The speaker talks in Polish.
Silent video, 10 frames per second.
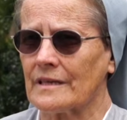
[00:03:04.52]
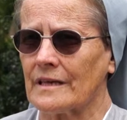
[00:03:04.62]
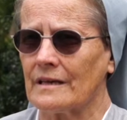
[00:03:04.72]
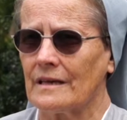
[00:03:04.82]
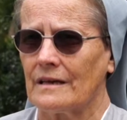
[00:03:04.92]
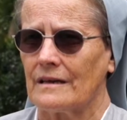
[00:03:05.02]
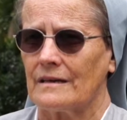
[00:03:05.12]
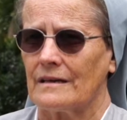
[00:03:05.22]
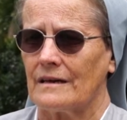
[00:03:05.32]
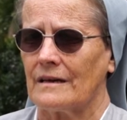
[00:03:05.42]
e,
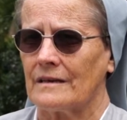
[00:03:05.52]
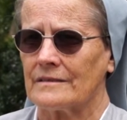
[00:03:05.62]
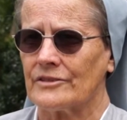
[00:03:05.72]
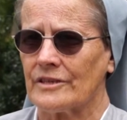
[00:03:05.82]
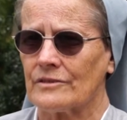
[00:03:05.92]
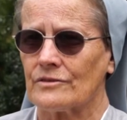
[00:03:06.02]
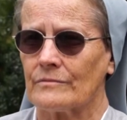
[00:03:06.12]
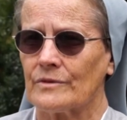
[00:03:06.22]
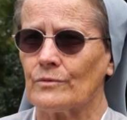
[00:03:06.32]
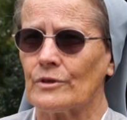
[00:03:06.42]

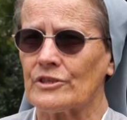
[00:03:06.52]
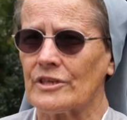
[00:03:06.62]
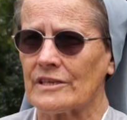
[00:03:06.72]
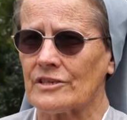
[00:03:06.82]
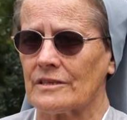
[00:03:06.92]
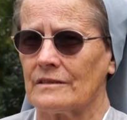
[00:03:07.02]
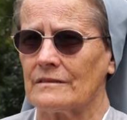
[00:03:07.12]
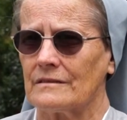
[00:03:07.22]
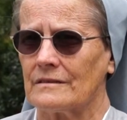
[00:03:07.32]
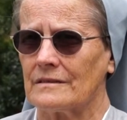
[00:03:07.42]
dzieciom i młodzieży
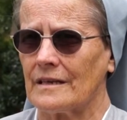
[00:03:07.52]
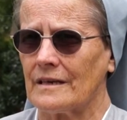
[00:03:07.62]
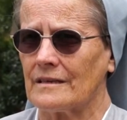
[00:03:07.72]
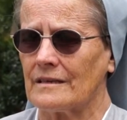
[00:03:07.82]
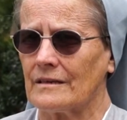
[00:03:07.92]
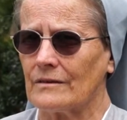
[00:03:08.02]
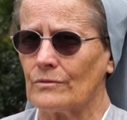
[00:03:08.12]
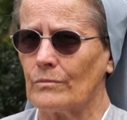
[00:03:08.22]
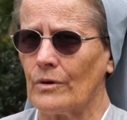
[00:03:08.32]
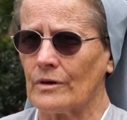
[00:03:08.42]
tej
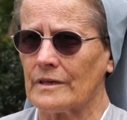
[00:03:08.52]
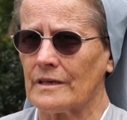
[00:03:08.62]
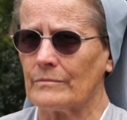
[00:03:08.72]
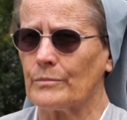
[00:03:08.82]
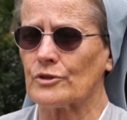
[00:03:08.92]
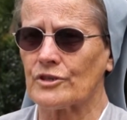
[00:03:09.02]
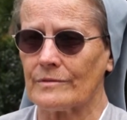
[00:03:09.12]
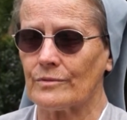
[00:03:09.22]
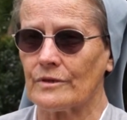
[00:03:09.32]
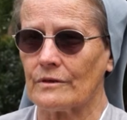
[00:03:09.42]
ubogiej,
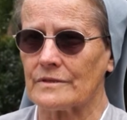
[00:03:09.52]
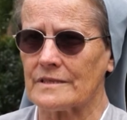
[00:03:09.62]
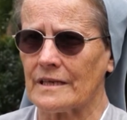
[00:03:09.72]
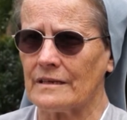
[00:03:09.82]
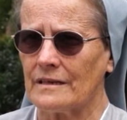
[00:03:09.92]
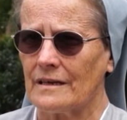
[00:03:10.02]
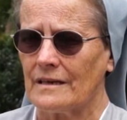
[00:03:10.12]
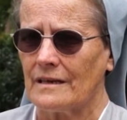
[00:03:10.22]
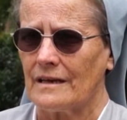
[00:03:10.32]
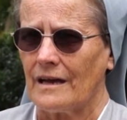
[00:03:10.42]
potrzebującej
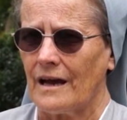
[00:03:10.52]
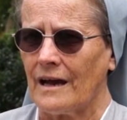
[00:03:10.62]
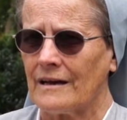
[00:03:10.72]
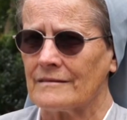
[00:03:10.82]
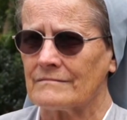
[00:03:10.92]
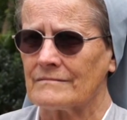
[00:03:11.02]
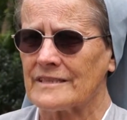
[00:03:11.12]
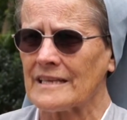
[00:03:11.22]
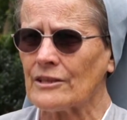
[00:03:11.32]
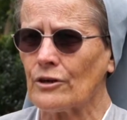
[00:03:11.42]
E,
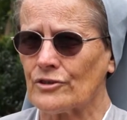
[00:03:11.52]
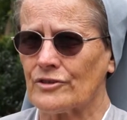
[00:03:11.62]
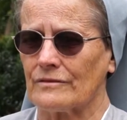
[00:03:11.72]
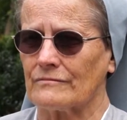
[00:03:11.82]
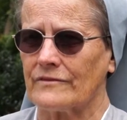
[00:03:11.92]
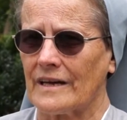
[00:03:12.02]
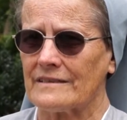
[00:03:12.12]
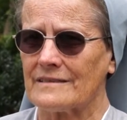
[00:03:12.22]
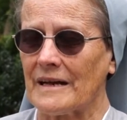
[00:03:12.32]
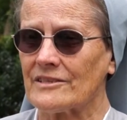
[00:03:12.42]
z radością w
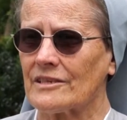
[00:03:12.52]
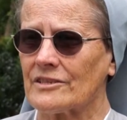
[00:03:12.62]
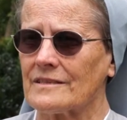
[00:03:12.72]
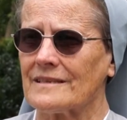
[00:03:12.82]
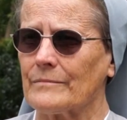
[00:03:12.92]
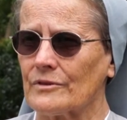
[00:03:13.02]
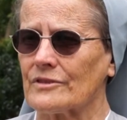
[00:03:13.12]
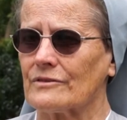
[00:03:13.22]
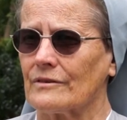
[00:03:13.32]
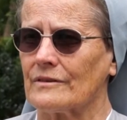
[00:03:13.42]
charyzmacie księdza
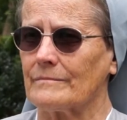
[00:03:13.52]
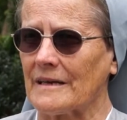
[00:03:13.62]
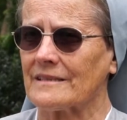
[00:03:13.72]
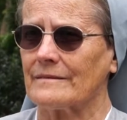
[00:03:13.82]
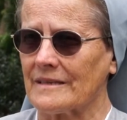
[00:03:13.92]
Bosko i matki